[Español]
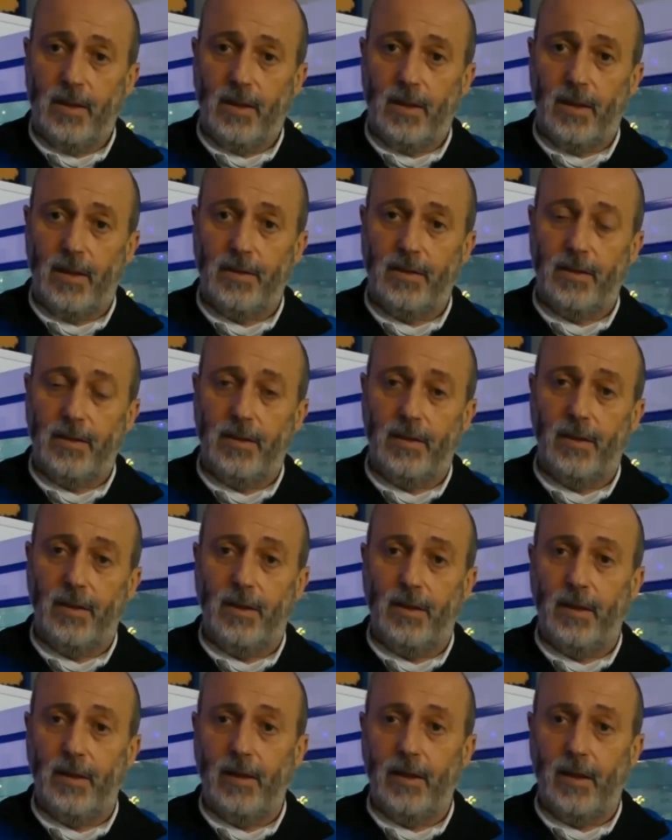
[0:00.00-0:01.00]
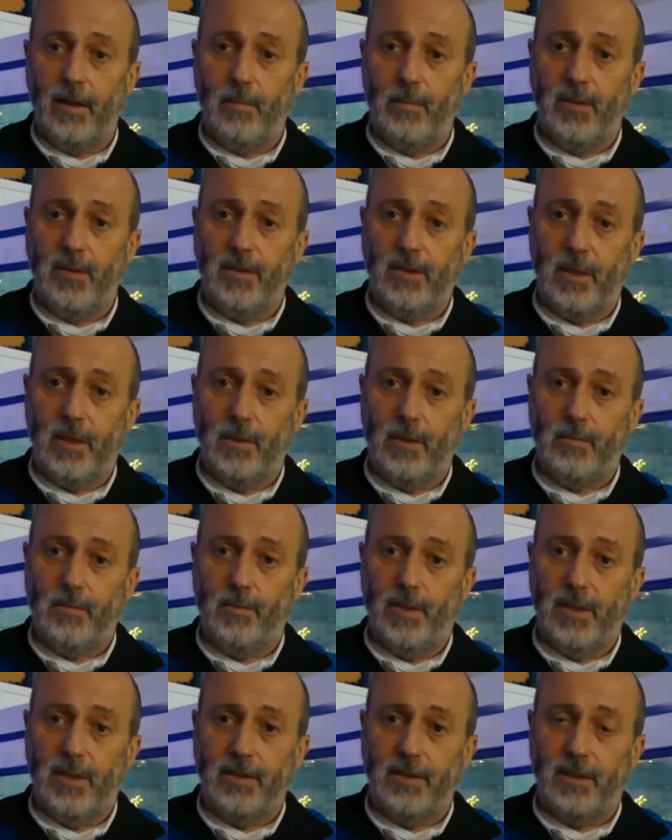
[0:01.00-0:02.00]
Casi diría que pensabas
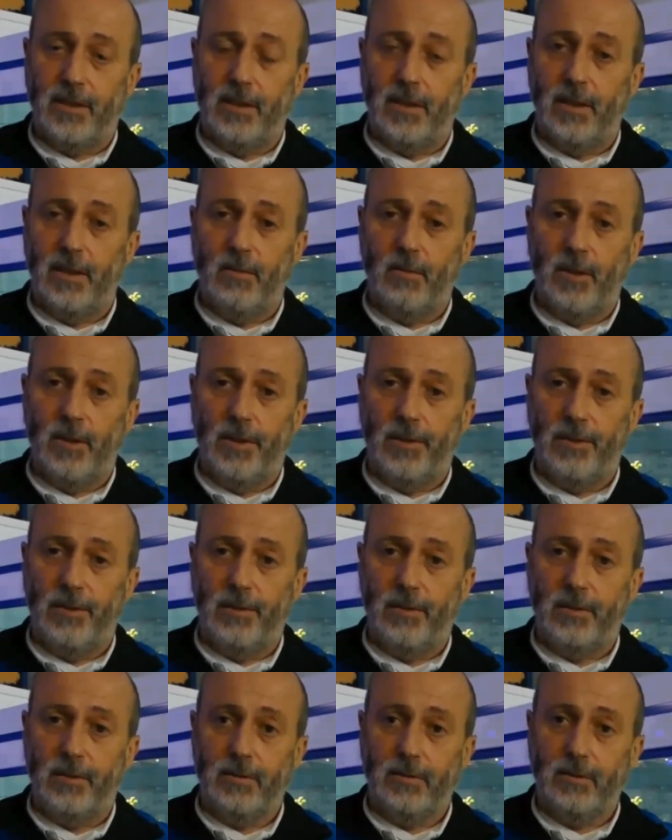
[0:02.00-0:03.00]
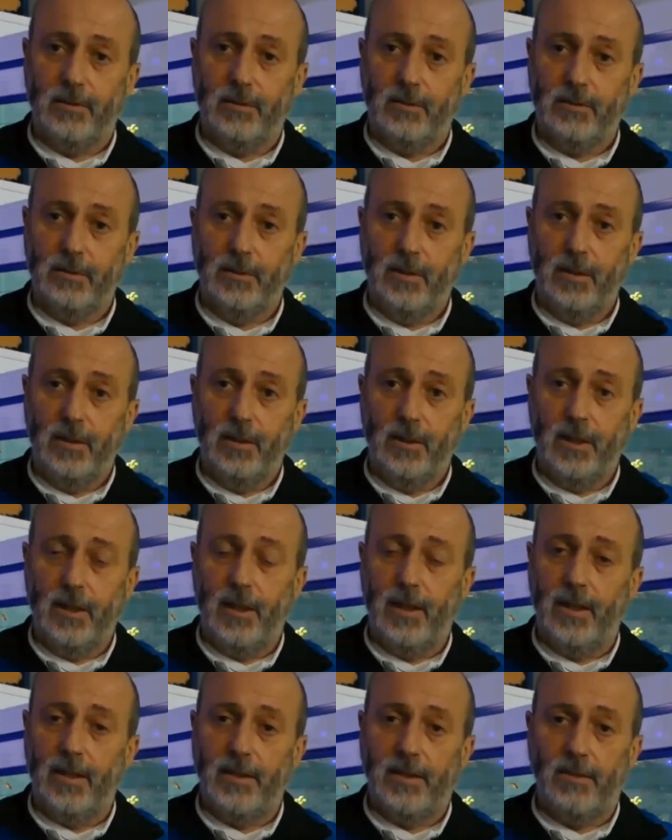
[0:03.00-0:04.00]
más en el acuario que
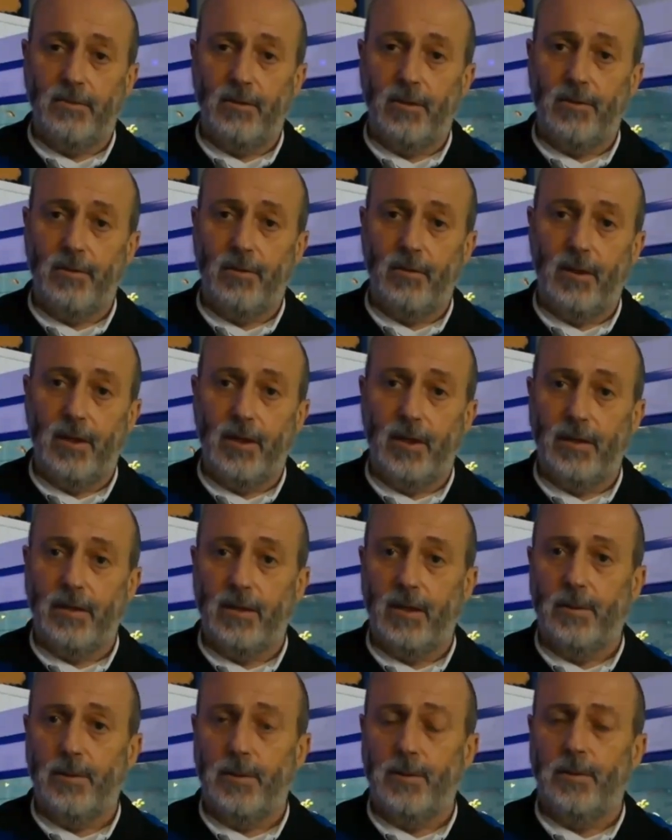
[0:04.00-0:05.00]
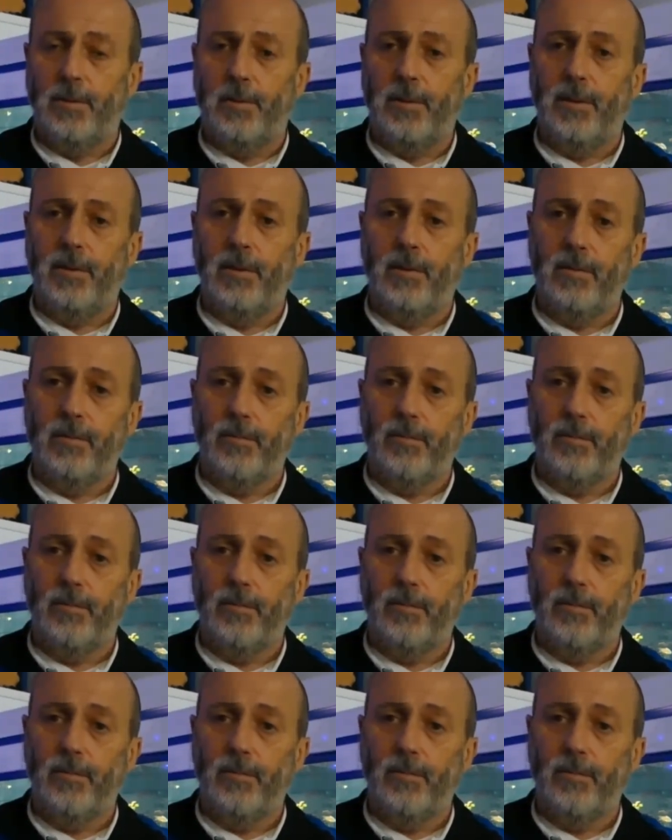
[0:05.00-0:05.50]
en la situación en la que estabas viviendo.